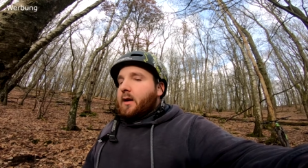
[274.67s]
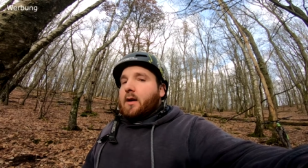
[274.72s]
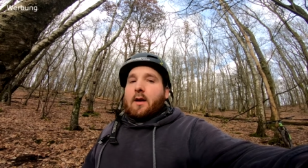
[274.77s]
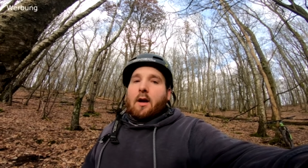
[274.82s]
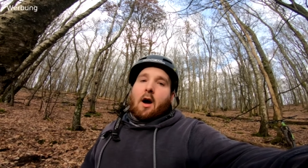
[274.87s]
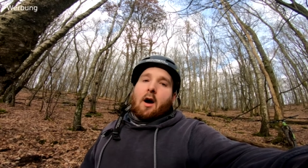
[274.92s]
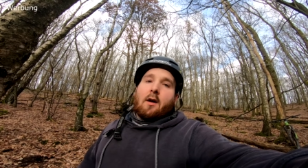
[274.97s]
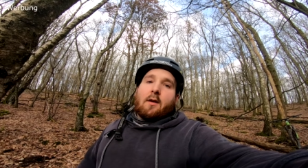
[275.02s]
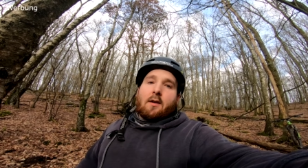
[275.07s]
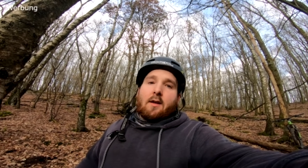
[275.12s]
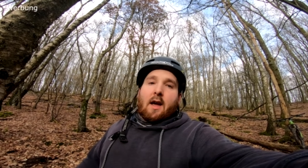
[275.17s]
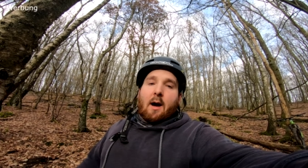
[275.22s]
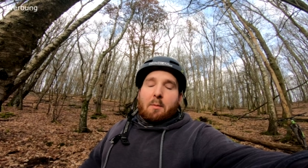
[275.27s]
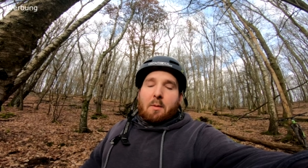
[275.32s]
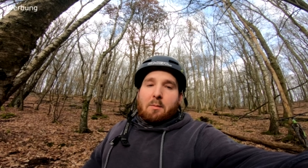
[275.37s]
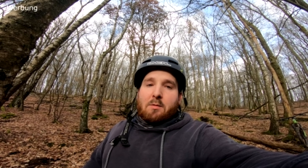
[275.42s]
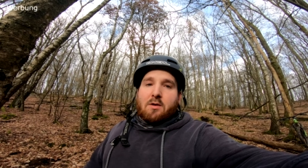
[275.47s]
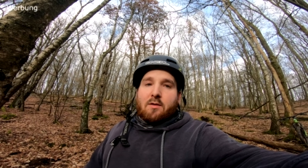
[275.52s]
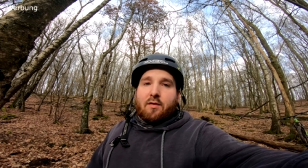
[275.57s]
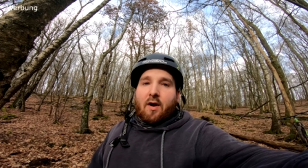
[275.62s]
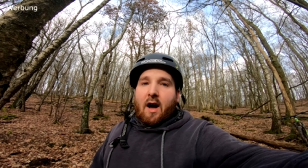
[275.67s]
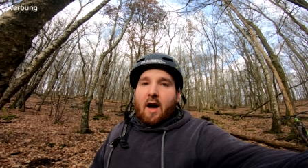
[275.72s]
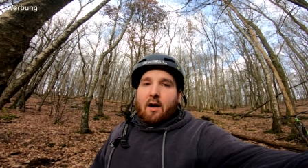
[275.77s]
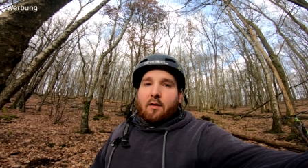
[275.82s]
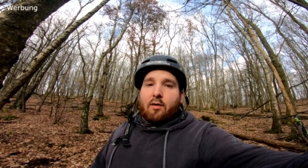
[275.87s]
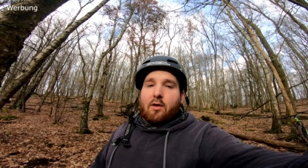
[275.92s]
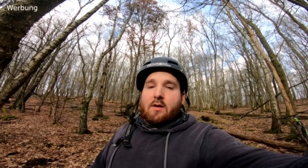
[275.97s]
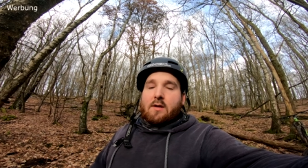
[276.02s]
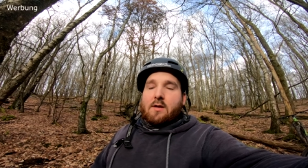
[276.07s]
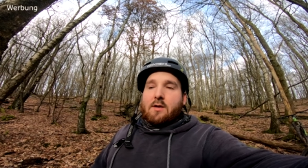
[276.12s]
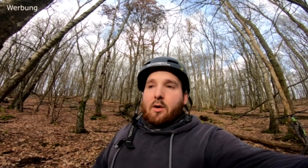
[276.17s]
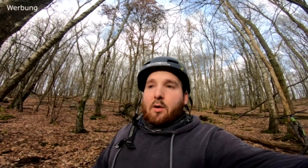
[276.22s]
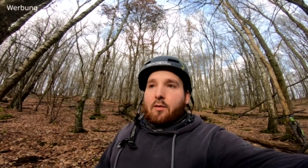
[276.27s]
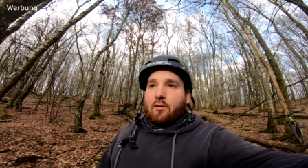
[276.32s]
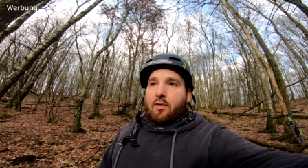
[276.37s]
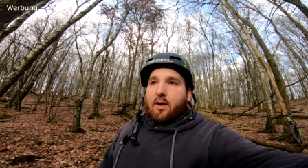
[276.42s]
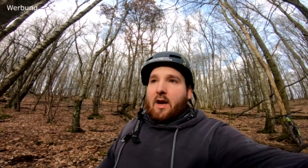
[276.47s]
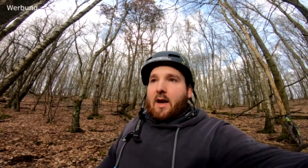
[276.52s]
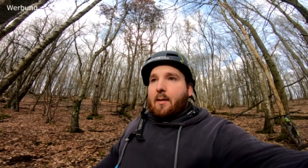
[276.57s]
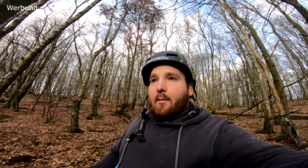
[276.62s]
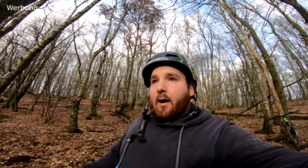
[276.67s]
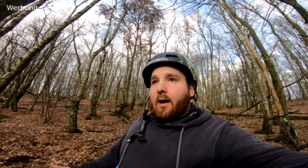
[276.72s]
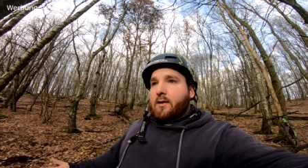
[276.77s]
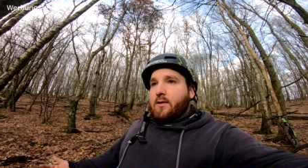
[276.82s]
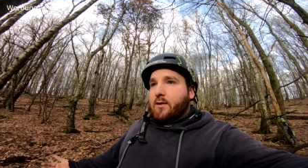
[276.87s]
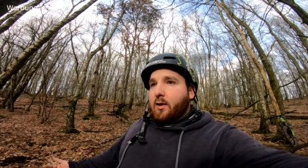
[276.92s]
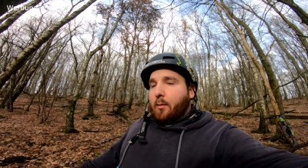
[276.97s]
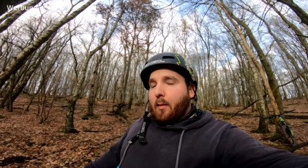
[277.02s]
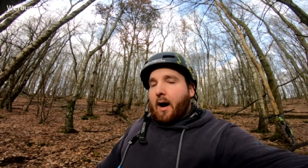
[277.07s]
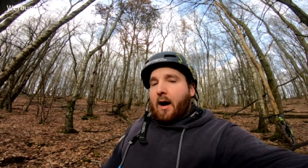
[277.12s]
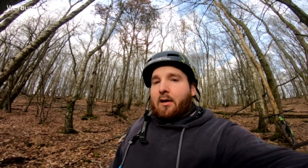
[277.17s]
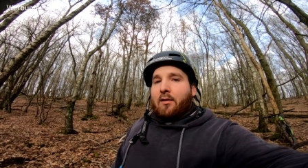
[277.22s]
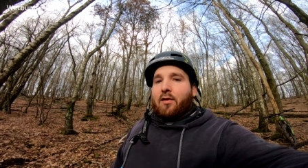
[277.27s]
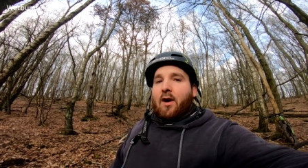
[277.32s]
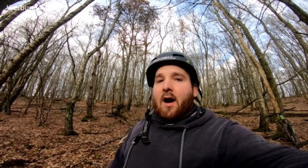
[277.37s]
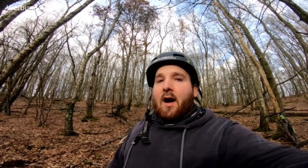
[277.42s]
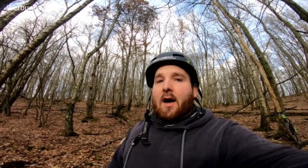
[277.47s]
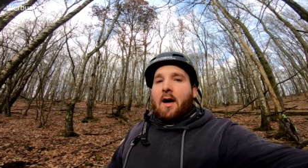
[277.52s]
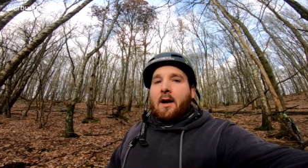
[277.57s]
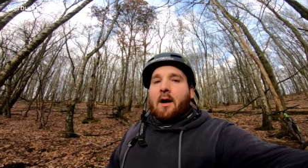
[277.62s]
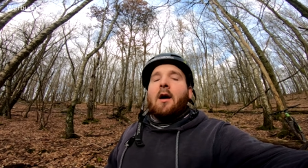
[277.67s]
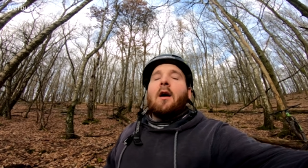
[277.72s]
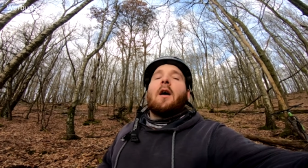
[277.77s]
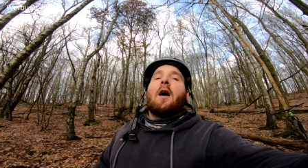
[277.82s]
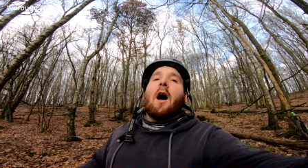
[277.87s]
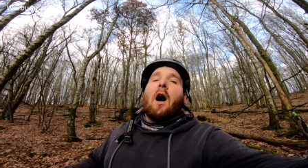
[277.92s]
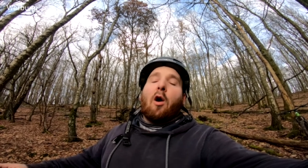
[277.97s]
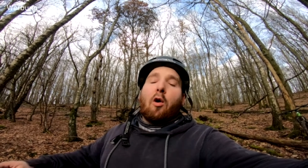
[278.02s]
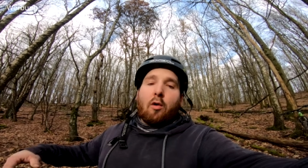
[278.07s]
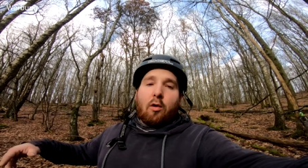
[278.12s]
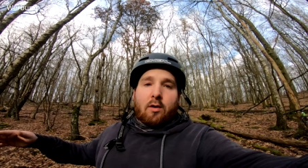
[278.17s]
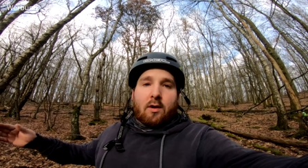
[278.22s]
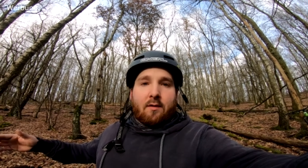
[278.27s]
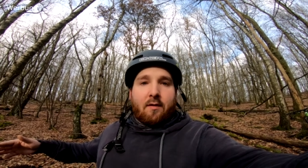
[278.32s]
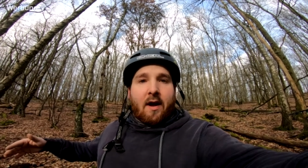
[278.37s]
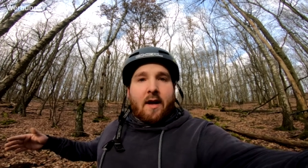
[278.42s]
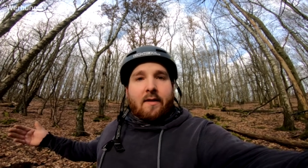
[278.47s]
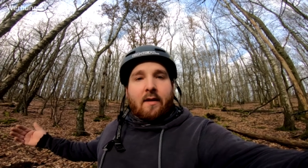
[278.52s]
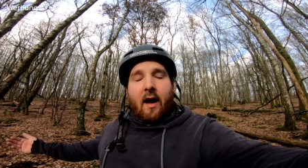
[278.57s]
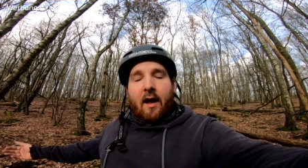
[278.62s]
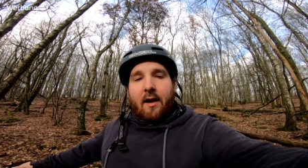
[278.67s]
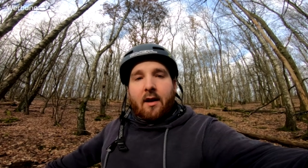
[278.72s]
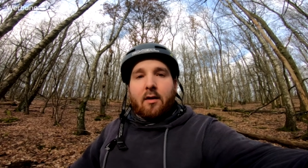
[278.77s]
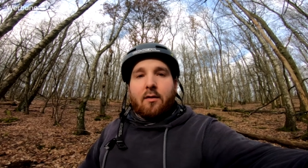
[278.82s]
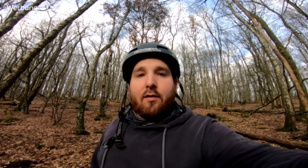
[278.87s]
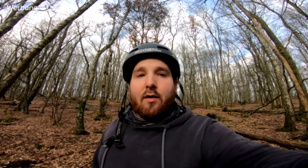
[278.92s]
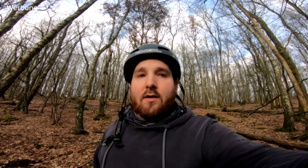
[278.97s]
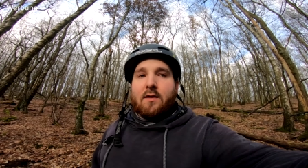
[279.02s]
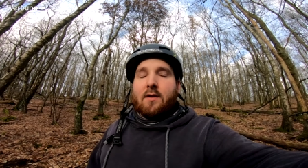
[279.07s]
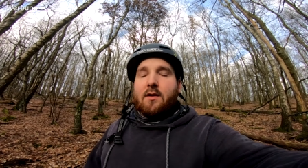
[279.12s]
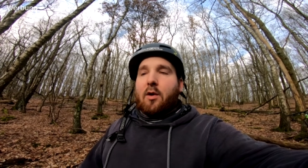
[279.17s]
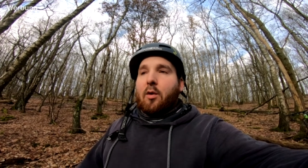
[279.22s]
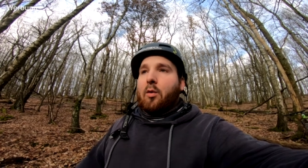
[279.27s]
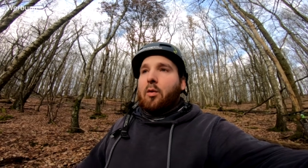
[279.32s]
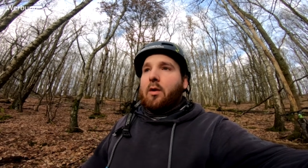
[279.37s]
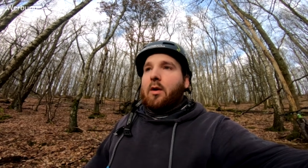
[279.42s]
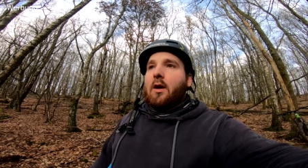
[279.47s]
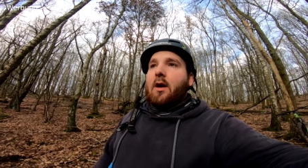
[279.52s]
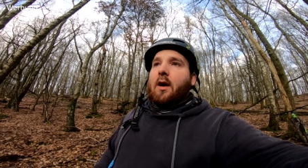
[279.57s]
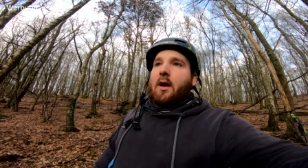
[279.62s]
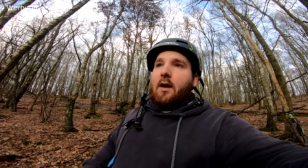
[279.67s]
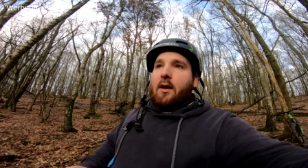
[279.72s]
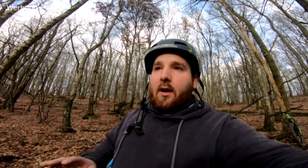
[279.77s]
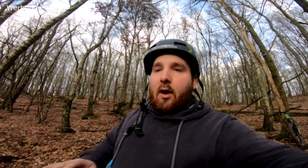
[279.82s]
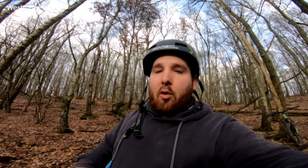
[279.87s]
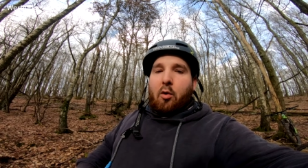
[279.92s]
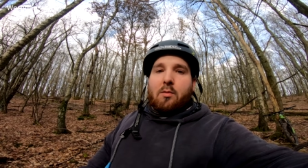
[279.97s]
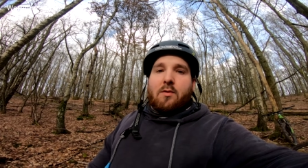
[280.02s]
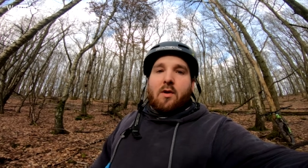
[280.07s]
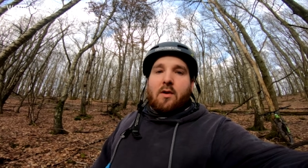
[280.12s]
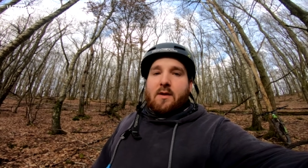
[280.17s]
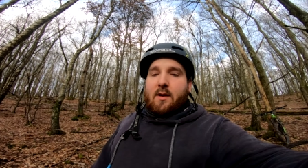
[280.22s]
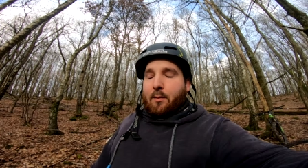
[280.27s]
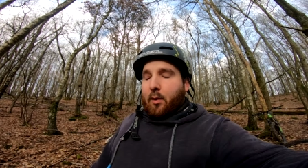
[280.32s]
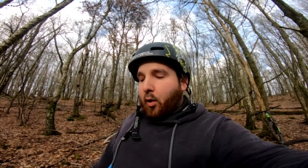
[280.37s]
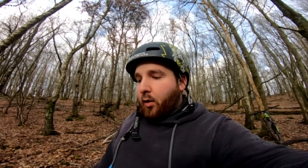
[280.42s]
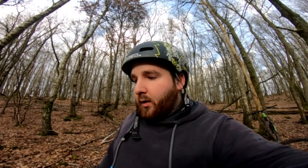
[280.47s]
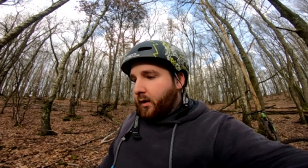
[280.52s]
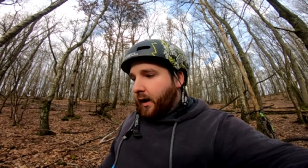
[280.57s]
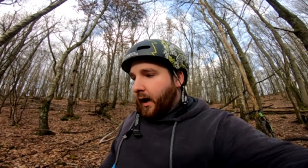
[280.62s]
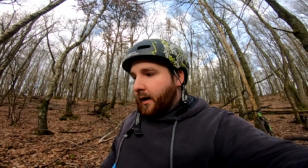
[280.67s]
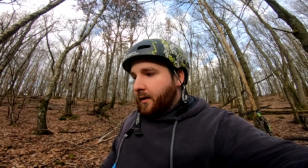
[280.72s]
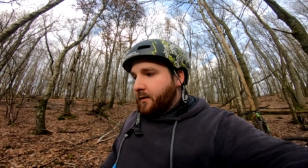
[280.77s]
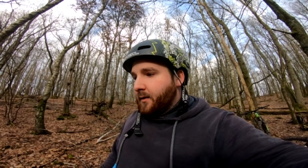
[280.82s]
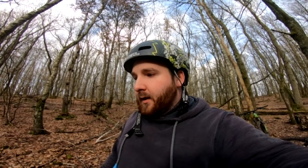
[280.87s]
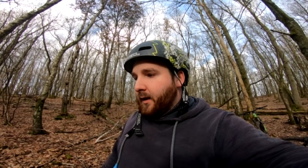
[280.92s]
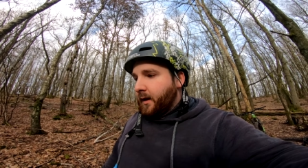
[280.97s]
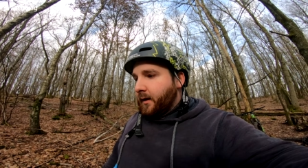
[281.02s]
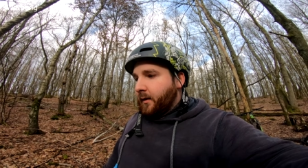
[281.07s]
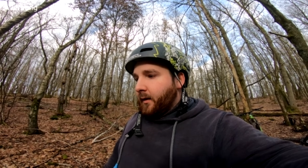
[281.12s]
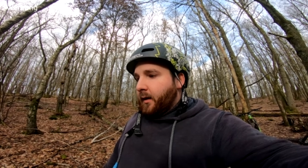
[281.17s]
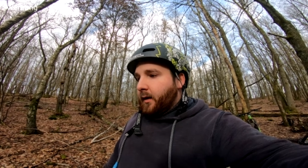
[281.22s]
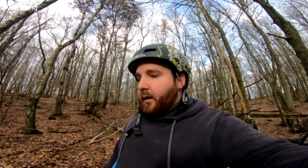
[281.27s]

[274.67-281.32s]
Ja, die haben nämlich eine Fahrradversicherung für E-Bikes, normale Fahrräder, auch noch diverse andere Versicherungen. Darum soll es aber heute gar nicht gehen.